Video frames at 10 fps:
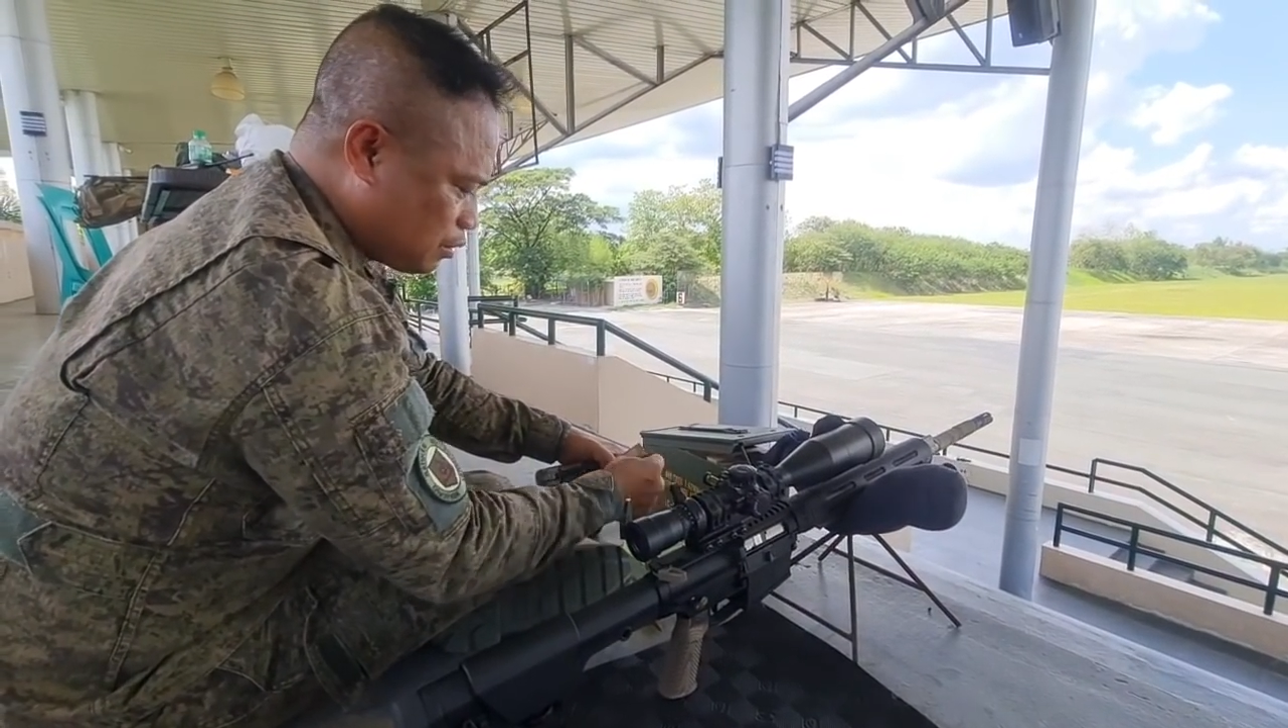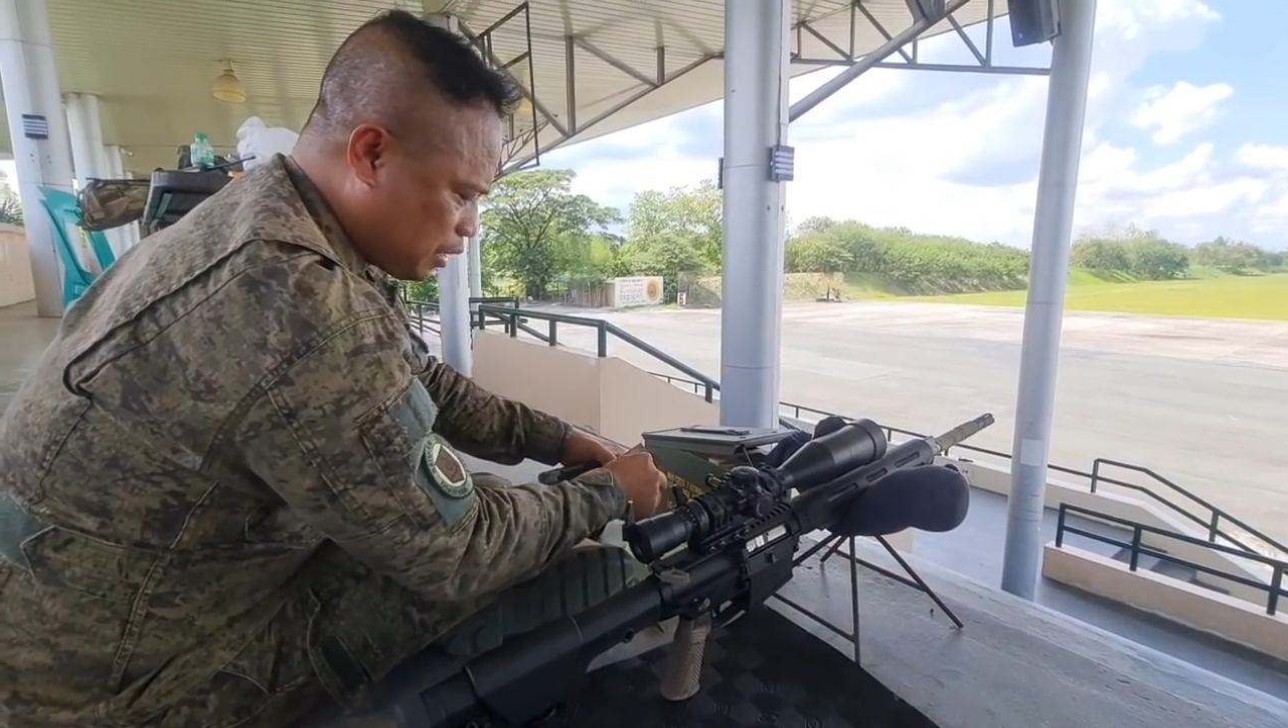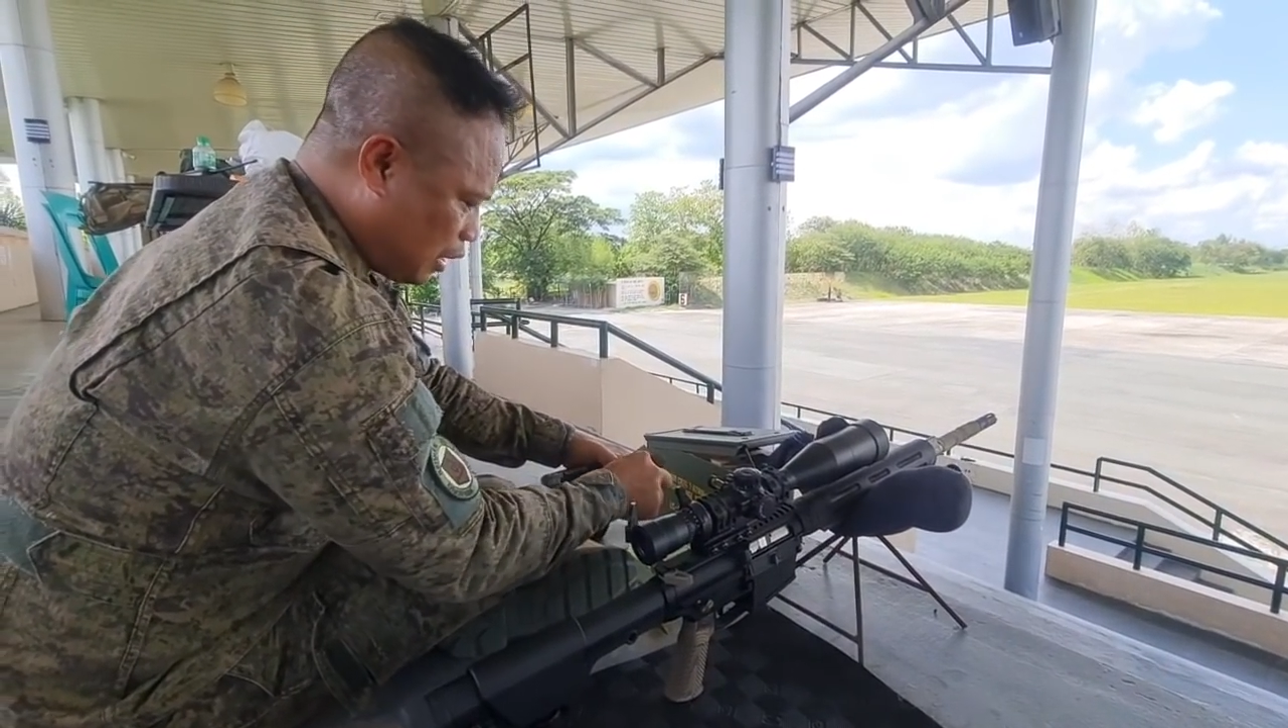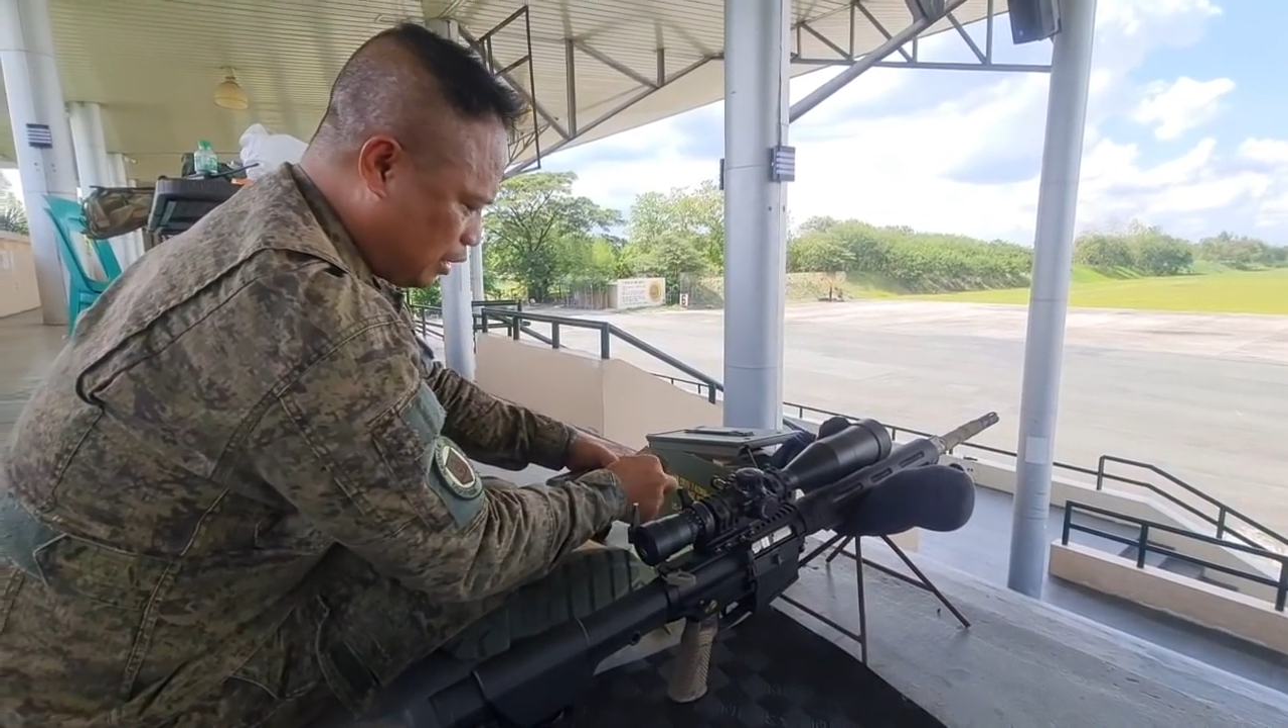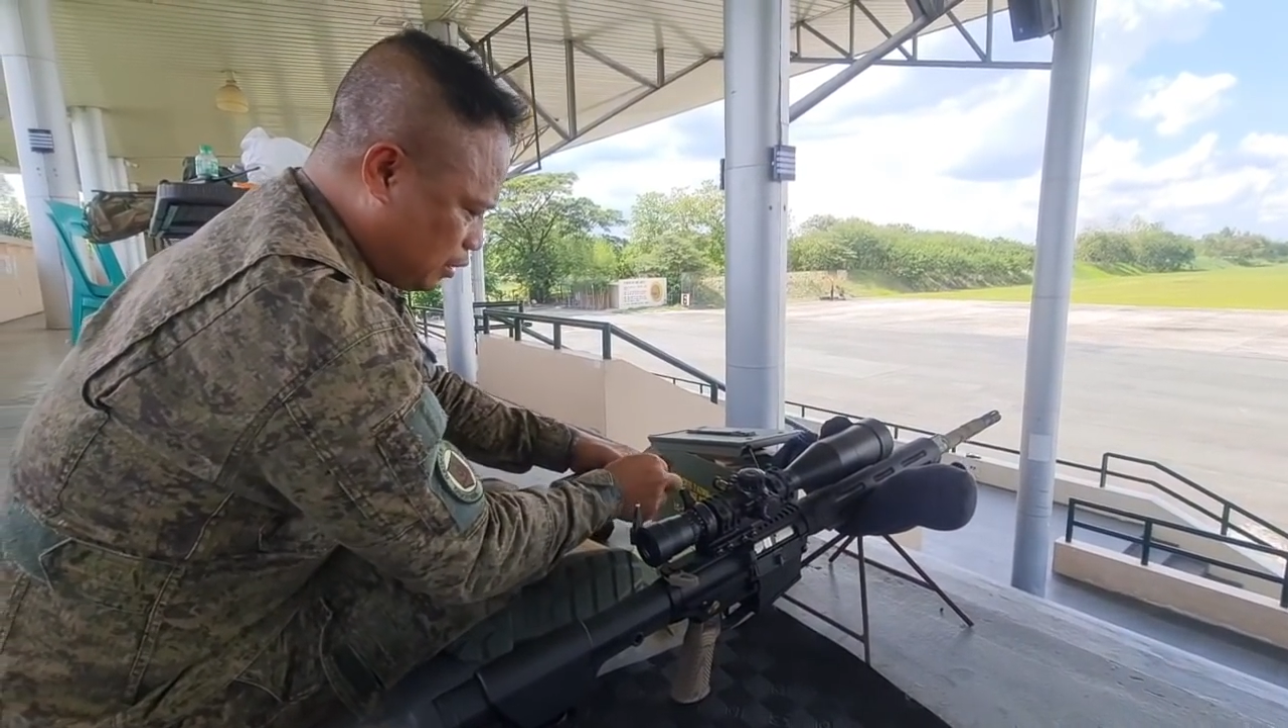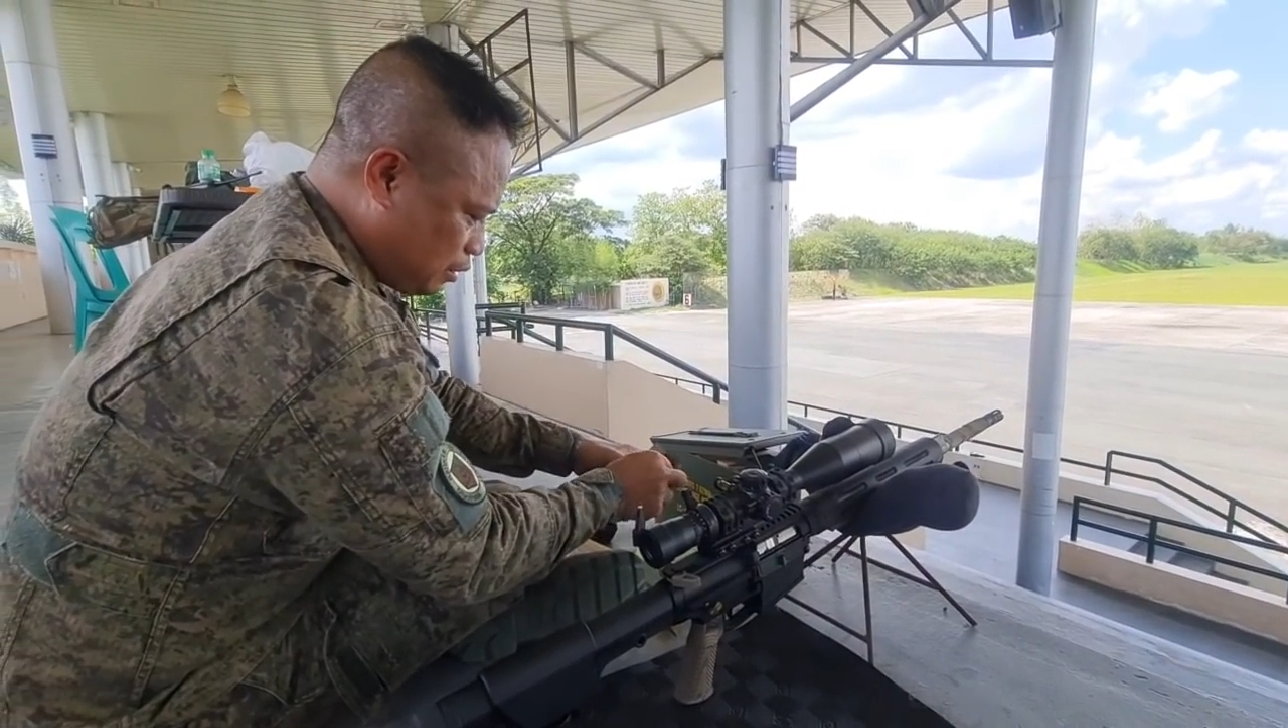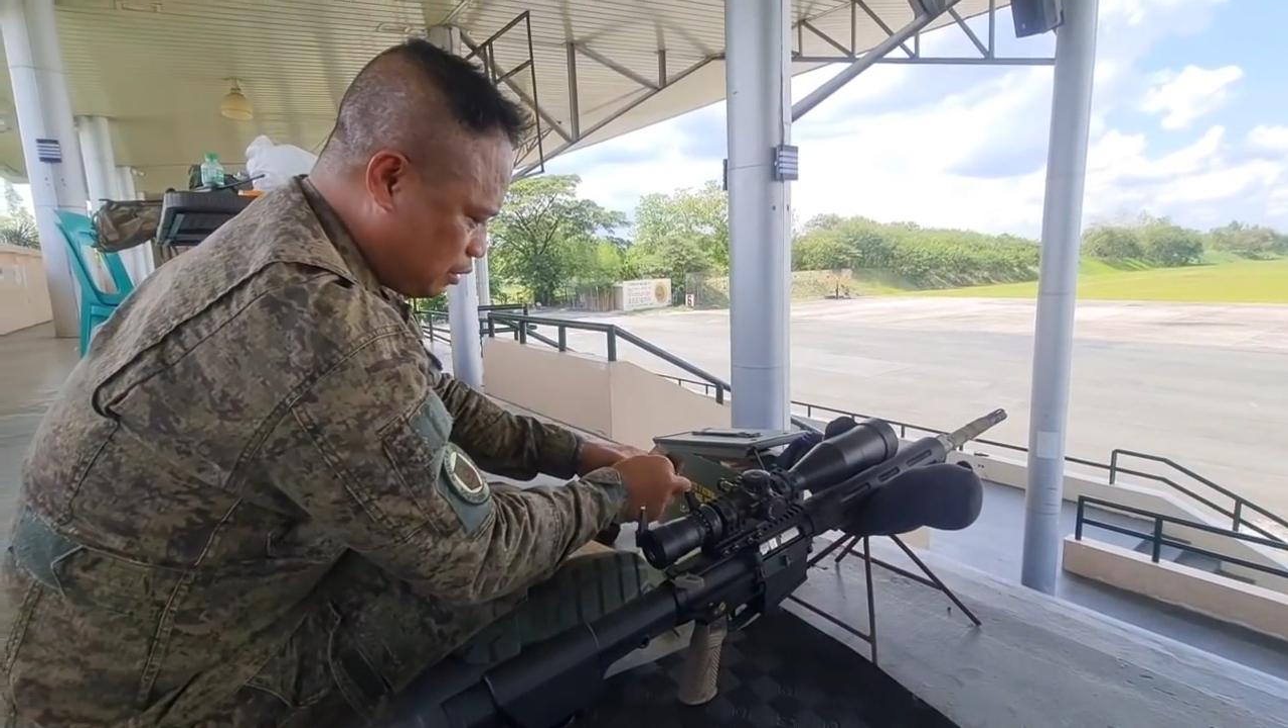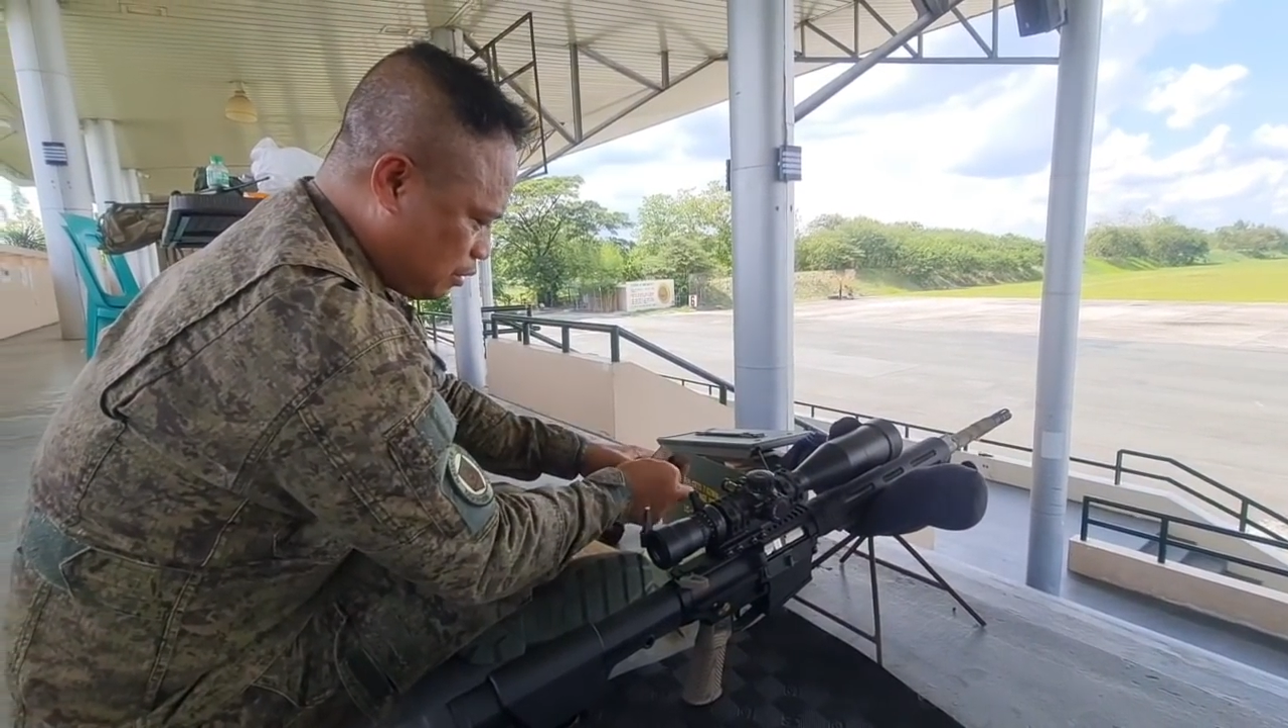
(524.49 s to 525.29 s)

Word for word: Target.